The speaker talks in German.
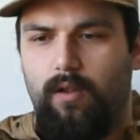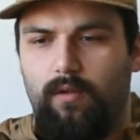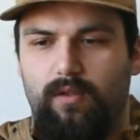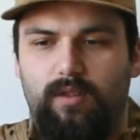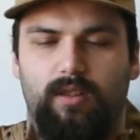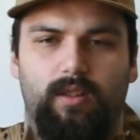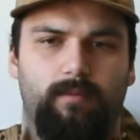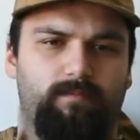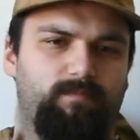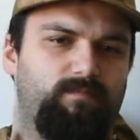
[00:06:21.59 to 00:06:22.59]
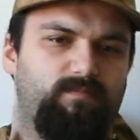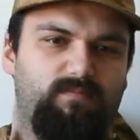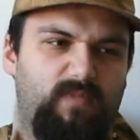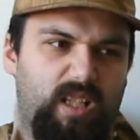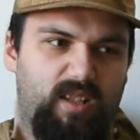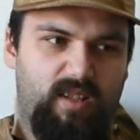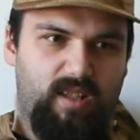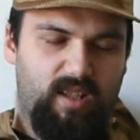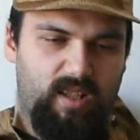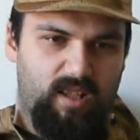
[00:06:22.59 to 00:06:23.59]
Und ähm, das,